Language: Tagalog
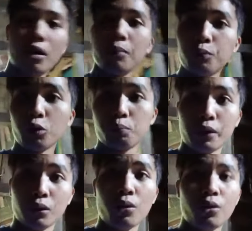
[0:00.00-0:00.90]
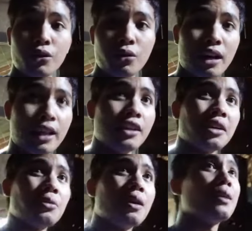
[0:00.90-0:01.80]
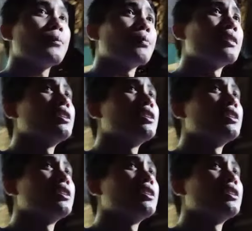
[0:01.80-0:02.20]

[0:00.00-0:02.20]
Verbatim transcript: 27 yung aking nakuha.